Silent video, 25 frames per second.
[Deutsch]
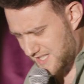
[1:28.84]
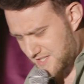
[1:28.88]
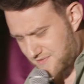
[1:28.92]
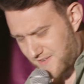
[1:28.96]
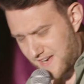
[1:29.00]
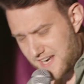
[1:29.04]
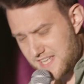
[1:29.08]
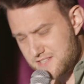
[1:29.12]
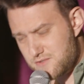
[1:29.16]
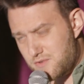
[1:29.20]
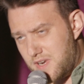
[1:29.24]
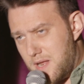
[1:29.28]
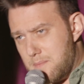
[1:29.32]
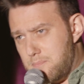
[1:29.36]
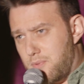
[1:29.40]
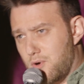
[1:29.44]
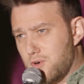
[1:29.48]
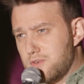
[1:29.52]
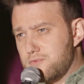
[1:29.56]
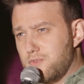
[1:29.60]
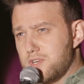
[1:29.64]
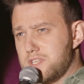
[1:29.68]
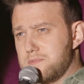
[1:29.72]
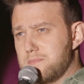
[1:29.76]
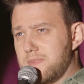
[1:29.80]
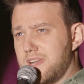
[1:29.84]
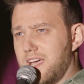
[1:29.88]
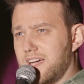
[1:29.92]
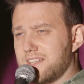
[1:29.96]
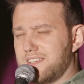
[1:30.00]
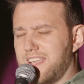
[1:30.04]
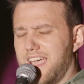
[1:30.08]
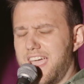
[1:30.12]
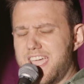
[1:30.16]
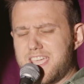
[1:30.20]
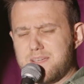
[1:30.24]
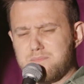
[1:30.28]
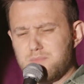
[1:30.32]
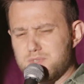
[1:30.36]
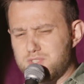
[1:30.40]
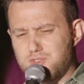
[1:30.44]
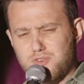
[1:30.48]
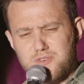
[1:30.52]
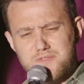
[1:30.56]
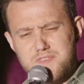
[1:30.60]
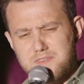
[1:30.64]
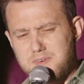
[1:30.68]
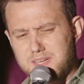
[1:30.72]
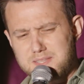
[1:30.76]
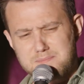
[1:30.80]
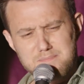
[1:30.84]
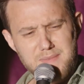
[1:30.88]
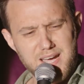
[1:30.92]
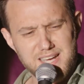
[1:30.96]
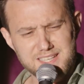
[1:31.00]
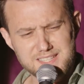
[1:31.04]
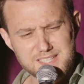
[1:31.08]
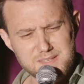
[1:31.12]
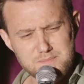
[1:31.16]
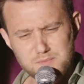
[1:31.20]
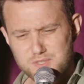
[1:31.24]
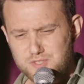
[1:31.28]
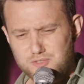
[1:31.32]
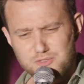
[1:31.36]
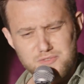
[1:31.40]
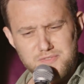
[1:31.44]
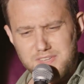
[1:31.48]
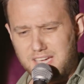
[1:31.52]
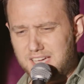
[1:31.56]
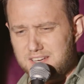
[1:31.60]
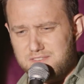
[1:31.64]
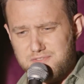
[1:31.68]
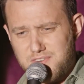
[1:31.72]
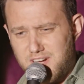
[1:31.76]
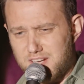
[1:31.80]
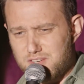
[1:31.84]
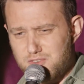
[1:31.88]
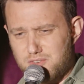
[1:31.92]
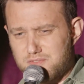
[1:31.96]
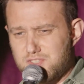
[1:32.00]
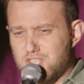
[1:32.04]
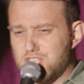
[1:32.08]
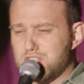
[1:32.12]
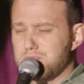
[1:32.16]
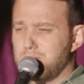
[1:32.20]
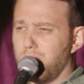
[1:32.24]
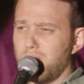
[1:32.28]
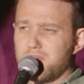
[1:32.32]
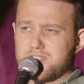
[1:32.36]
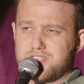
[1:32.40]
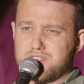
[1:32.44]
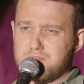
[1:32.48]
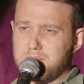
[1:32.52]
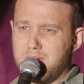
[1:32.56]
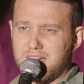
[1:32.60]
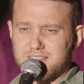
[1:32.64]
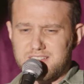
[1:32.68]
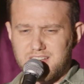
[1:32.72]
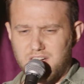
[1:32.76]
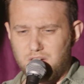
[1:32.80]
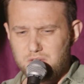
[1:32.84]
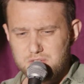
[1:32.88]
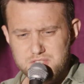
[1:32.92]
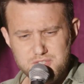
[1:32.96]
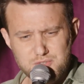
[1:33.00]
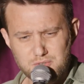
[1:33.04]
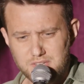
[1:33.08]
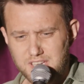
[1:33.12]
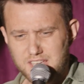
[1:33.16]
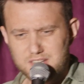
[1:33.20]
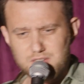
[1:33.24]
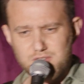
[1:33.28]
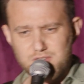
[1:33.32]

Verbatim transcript: es war dann so der Punkt, wo ich mir dachte, hey, ich muss irgendwie was machen, ich muss irgendwie anfangen, irgendwie Sport zu machen, rauszugehen